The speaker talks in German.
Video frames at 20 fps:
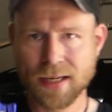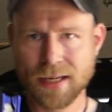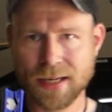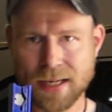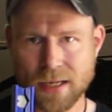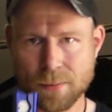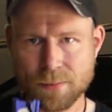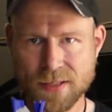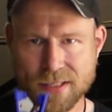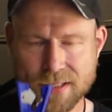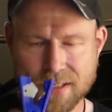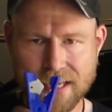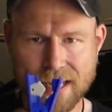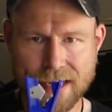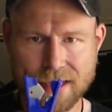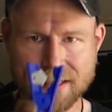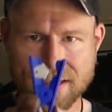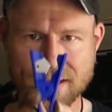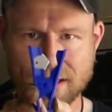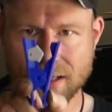gibt es
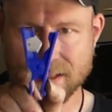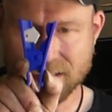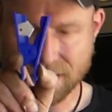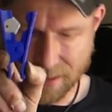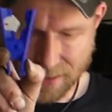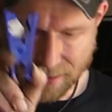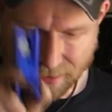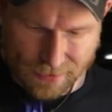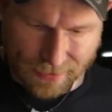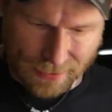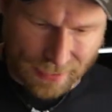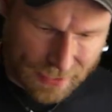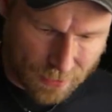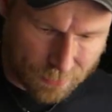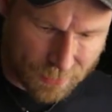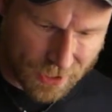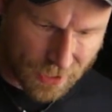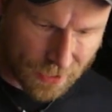extra dieses Teil mit